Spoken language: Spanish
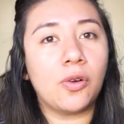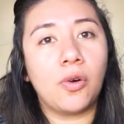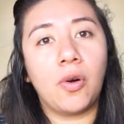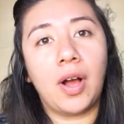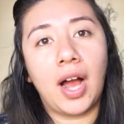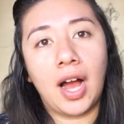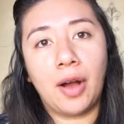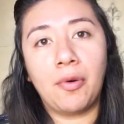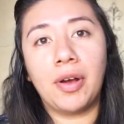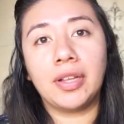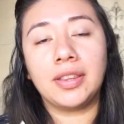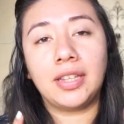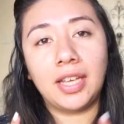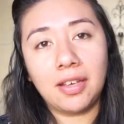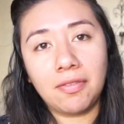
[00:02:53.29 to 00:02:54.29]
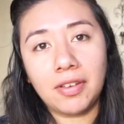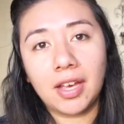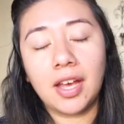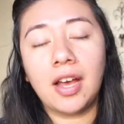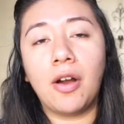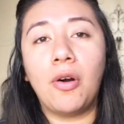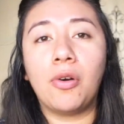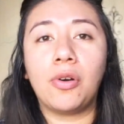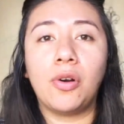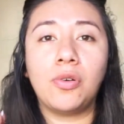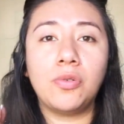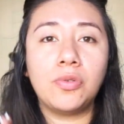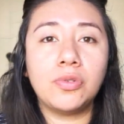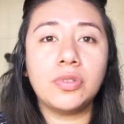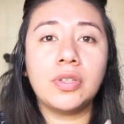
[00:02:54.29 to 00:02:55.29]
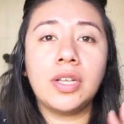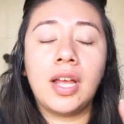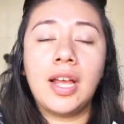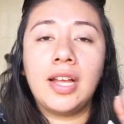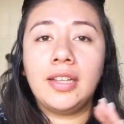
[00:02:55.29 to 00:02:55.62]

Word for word: con agua tibia o con un